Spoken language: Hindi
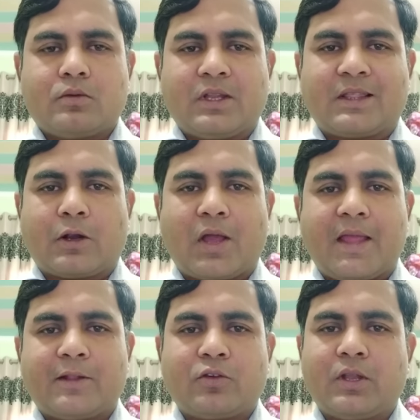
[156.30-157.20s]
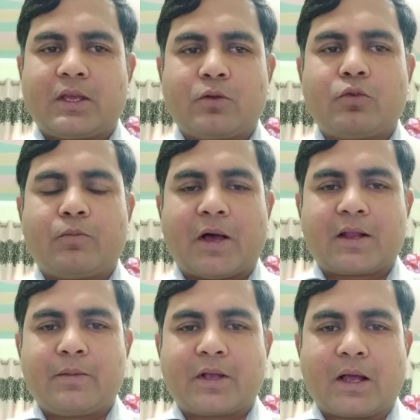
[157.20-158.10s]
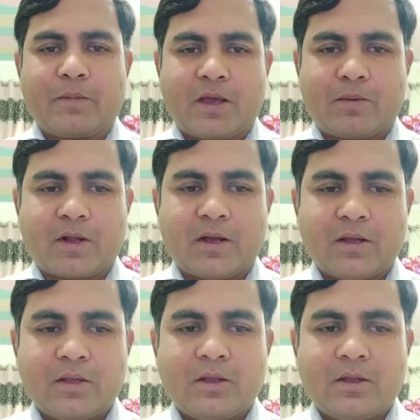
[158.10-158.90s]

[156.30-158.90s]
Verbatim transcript: ने दौड़ाया तो लेकिन वो भागने में कामयाब रहा